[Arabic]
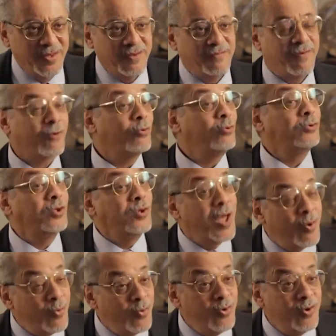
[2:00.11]
فقلت
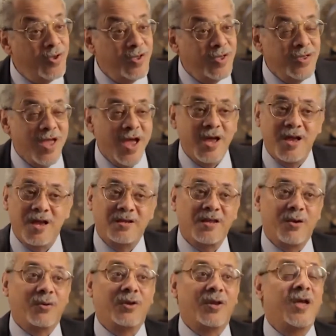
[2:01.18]
له يا أخي أنت
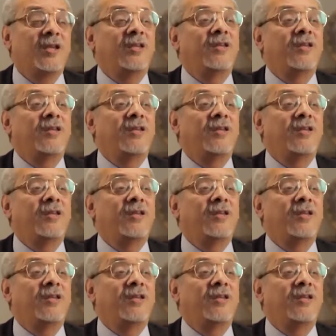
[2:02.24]
والله